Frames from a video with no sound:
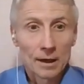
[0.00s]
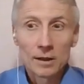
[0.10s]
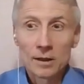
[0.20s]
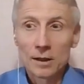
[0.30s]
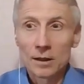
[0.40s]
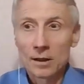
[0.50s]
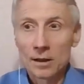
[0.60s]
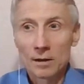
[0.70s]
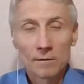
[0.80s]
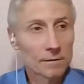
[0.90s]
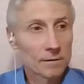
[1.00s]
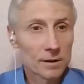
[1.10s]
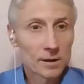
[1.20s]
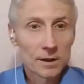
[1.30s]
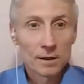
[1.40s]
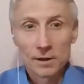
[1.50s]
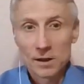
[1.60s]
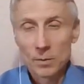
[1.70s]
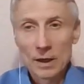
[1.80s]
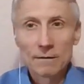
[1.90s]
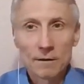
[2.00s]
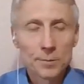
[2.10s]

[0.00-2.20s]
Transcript: И слева и справа,